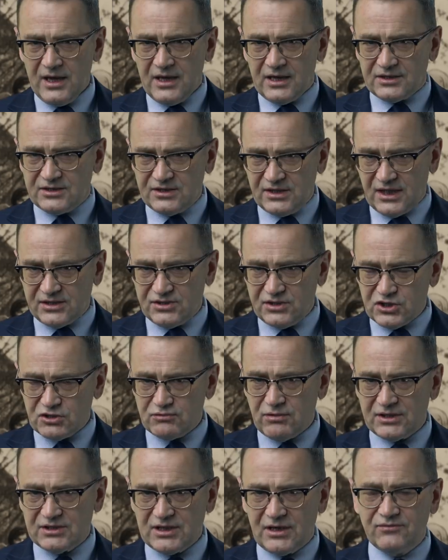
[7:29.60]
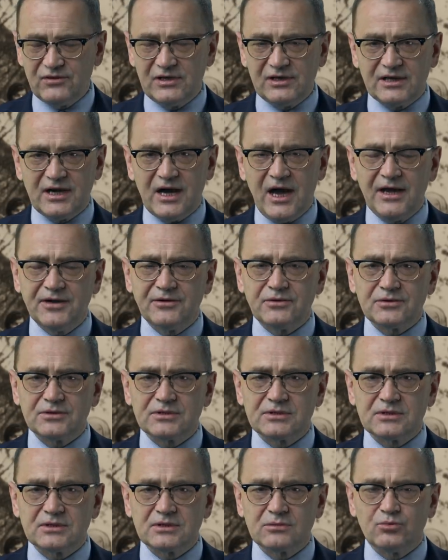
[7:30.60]
Gdy nadeszła ta
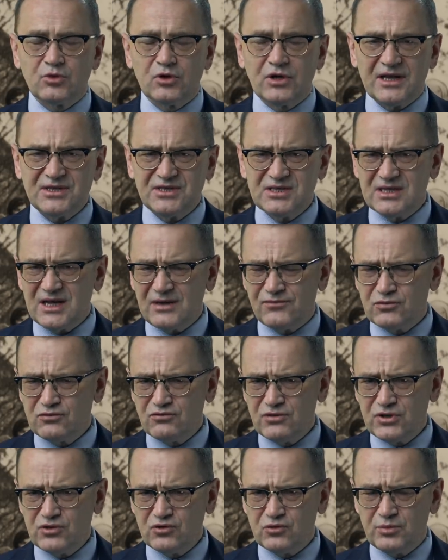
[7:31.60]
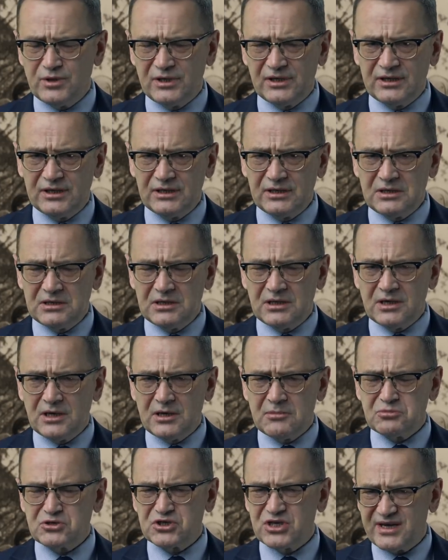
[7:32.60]
Wielkanoc, Polacy na Wołyniu byli
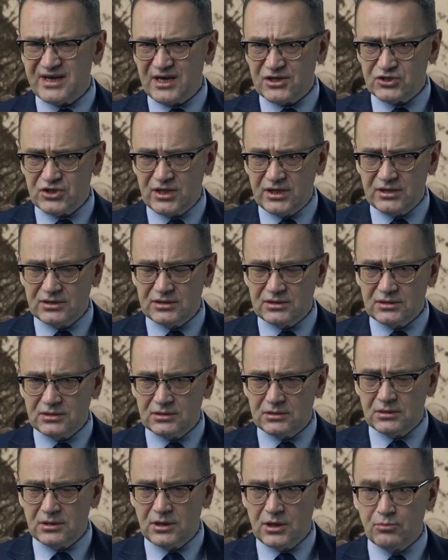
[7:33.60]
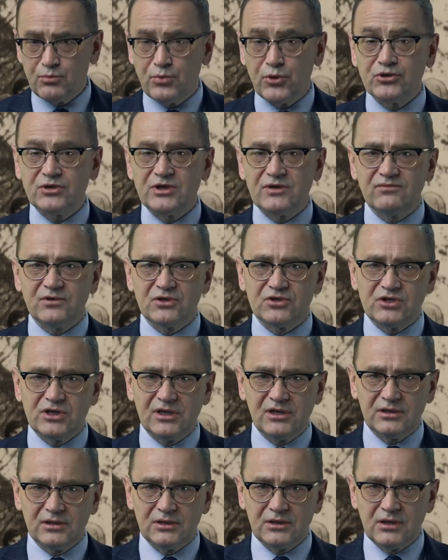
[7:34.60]
przerażeni, bo nie
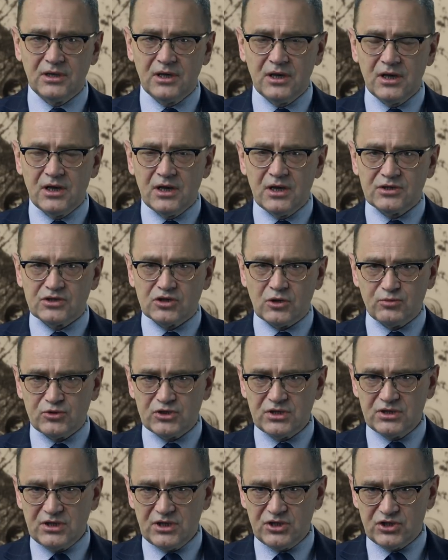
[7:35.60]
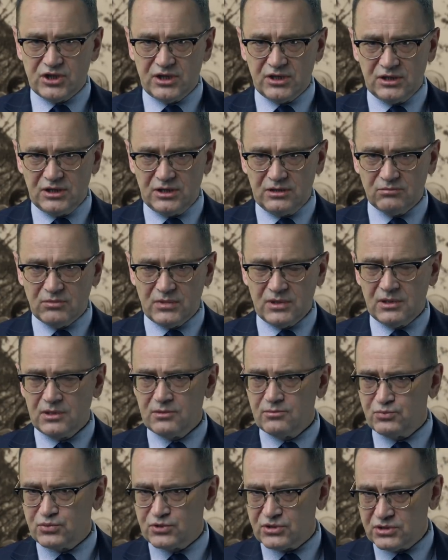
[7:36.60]
wiedzieli, co przyniesie im
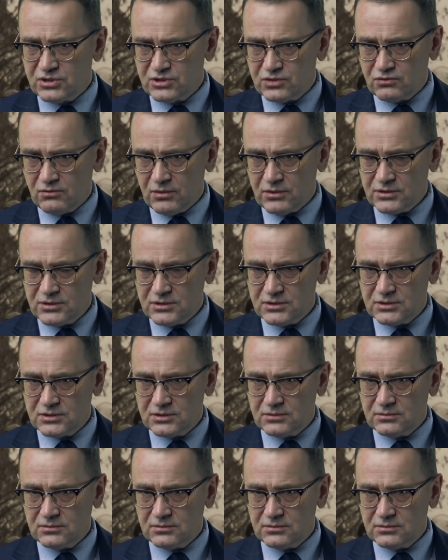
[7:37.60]
przyszłość.